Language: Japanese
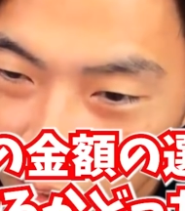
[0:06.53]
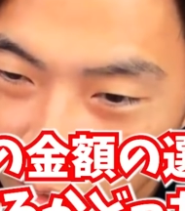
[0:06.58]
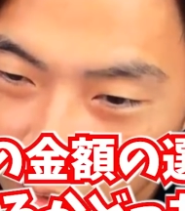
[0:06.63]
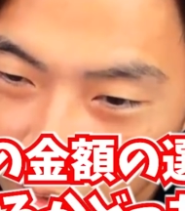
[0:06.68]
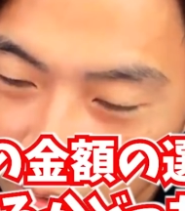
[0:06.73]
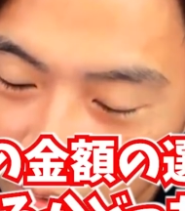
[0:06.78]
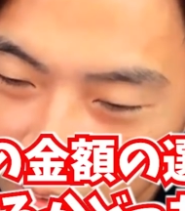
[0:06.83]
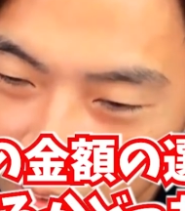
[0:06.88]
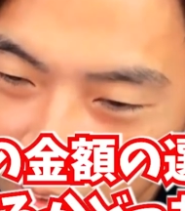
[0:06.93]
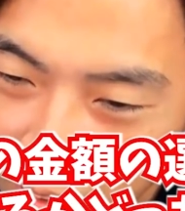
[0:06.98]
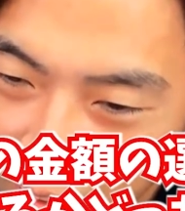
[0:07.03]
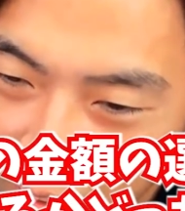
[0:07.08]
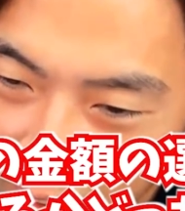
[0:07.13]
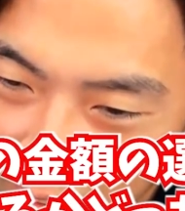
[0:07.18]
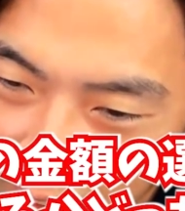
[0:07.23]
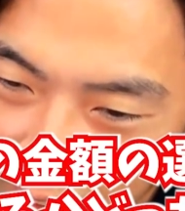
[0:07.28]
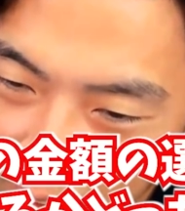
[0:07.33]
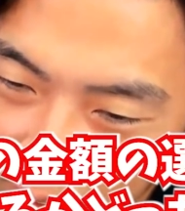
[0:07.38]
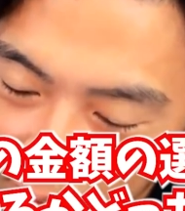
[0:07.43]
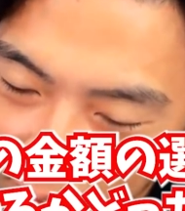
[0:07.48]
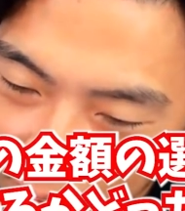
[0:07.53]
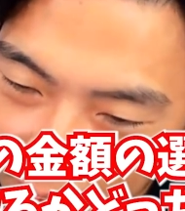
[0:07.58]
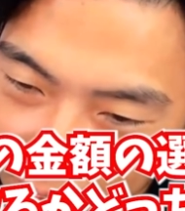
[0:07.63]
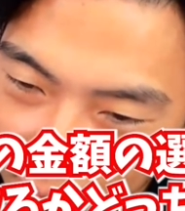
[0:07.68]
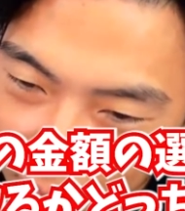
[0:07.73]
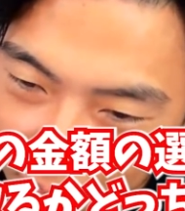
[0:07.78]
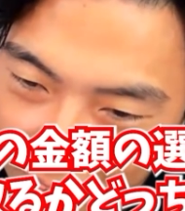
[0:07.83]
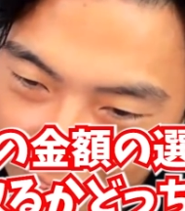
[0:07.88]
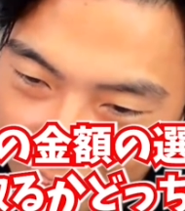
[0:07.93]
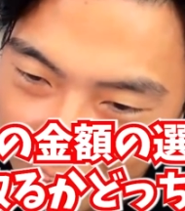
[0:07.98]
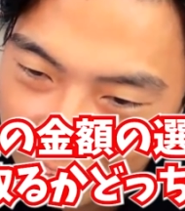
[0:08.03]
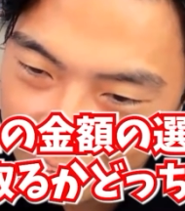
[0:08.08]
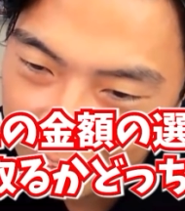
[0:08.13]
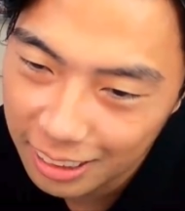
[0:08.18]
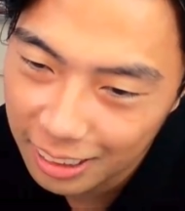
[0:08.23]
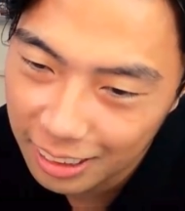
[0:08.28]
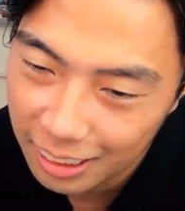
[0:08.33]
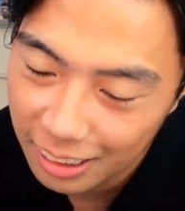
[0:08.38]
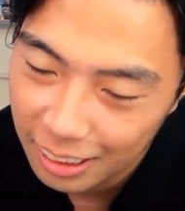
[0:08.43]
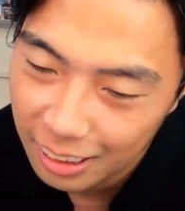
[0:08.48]
か、たくさん取るか、どっちですか
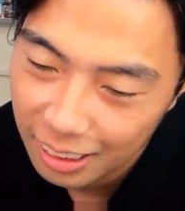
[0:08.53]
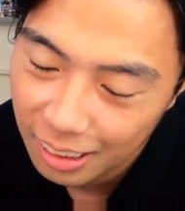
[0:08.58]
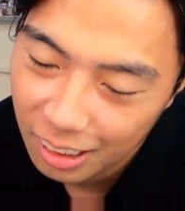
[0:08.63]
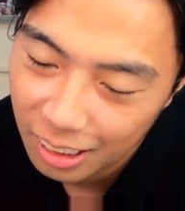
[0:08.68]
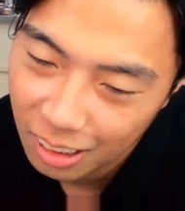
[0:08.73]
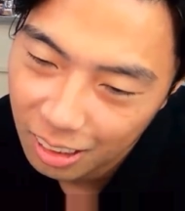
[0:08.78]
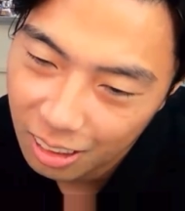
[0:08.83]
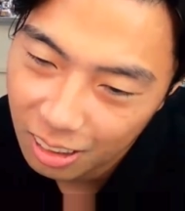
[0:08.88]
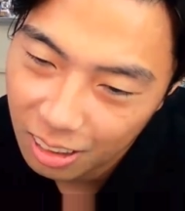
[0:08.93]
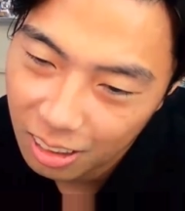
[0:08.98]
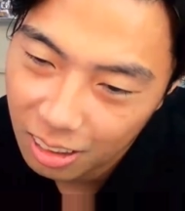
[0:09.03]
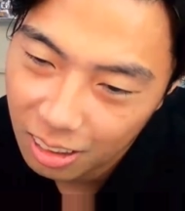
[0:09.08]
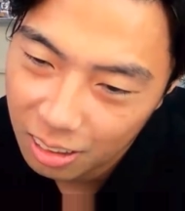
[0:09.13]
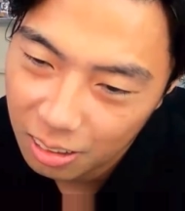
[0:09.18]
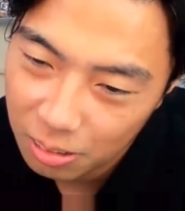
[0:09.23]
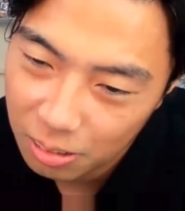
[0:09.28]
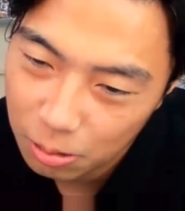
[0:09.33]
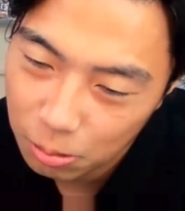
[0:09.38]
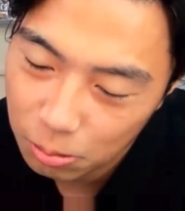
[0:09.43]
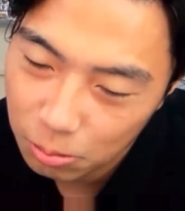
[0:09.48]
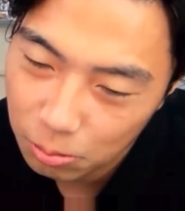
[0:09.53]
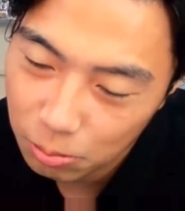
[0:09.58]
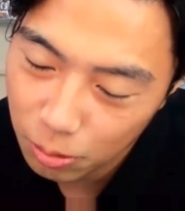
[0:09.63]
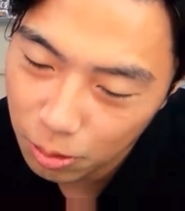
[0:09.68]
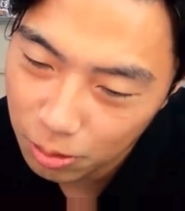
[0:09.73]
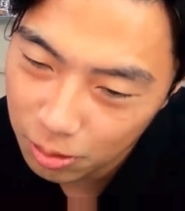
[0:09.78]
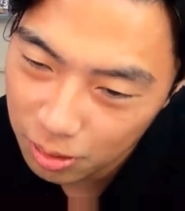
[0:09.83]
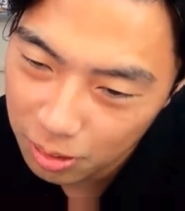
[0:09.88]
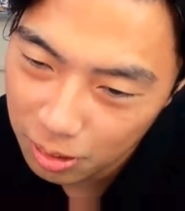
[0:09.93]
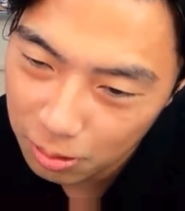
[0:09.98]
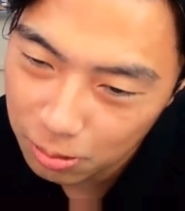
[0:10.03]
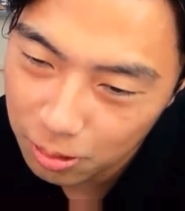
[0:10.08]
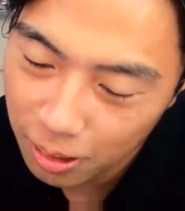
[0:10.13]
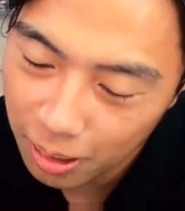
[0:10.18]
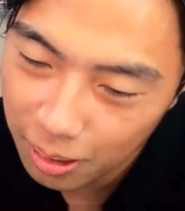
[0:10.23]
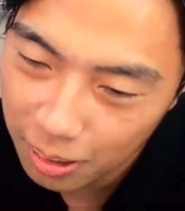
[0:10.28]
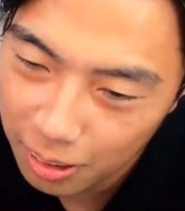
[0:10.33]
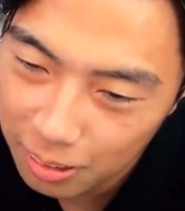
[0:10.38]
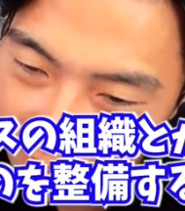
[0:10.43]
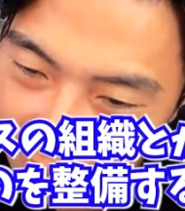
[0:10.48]
あもう、でもあれ
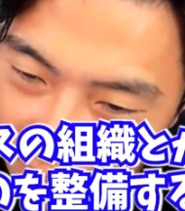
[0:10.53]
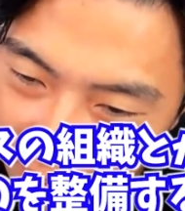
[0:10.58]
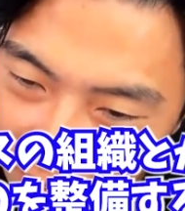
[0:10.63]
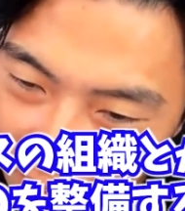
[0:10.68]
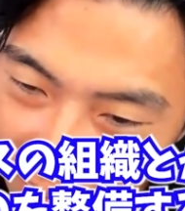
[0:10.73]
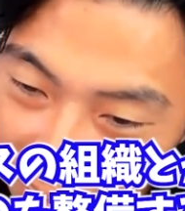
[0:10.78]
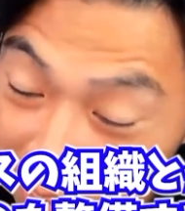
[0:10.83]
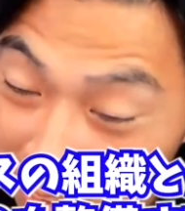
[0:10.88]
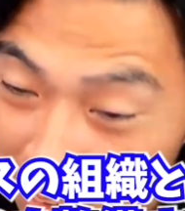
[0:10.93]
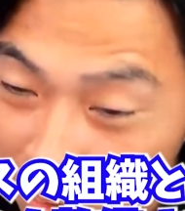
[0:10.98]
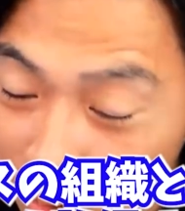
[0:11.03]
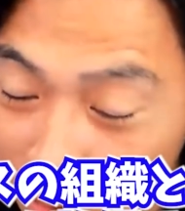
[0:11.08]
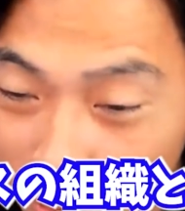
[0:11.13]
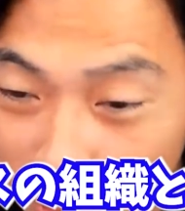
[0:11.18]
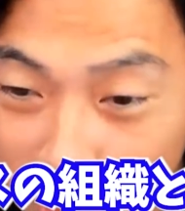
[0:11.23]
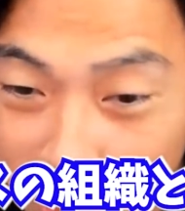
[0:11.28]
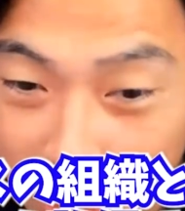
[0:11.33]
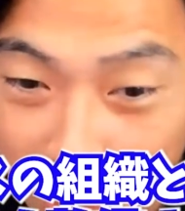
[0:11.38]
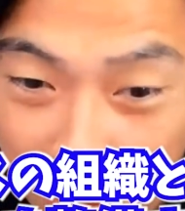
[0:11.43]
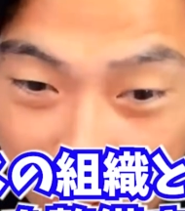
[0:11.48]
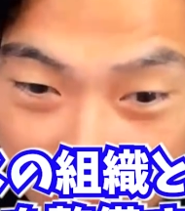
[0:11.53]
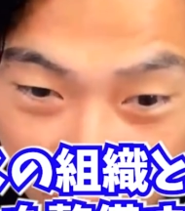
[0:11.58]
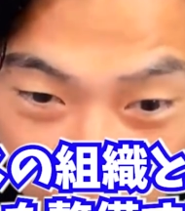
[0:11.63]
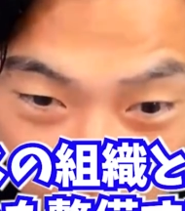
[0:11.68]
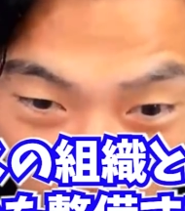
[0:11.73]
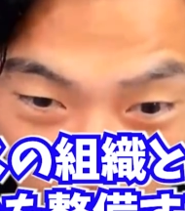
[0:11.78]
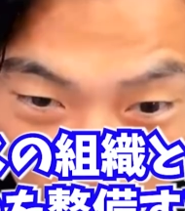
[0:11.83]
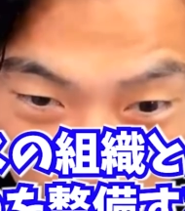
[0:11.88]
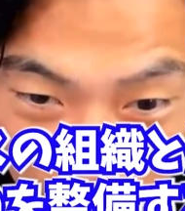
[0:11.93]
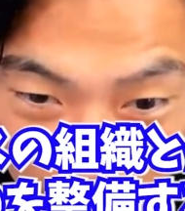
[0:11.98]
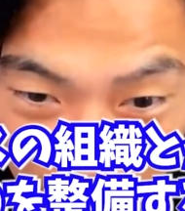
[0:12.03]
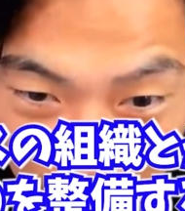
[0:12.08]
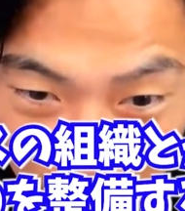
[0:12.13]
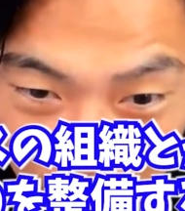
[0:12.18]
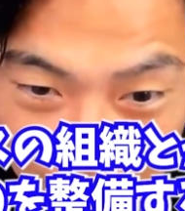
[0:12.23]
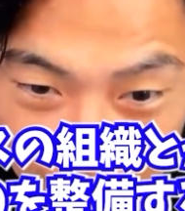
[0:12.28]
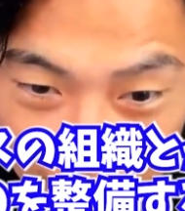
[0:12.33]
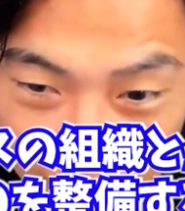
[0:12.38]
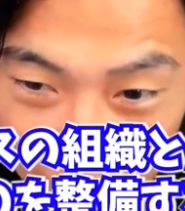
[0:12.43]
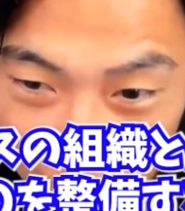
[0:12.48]
ですね、ユースの組織とかそういうのを整備
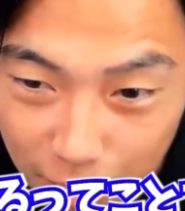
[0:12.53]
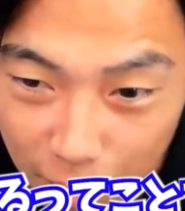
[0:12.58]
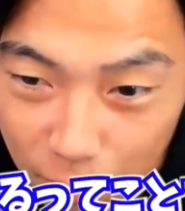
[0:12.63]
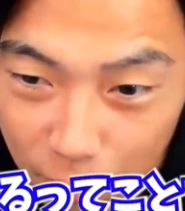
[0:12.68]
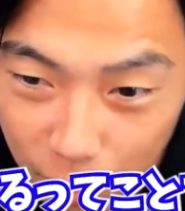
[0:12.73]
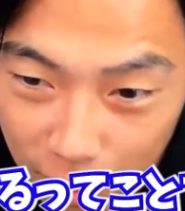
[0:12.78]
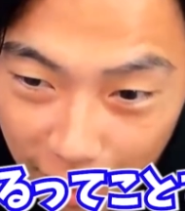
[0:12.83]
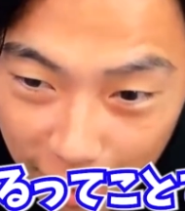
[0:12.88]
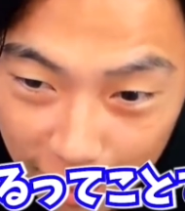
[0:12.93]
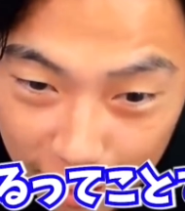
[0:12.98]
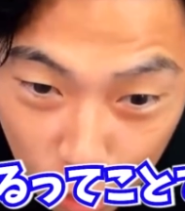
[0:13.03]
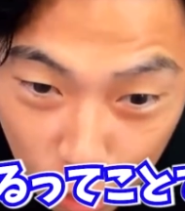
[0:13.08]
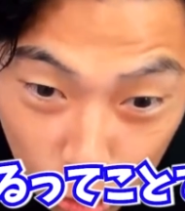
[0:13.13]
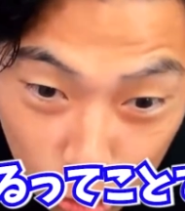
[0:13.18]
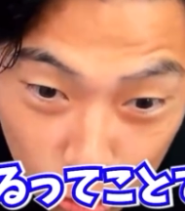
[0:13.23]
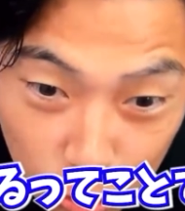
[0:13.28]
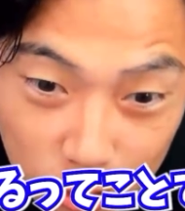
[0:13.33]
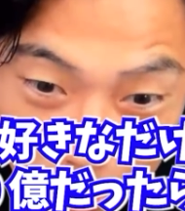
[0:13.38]
するのはもうやれてるってことですよ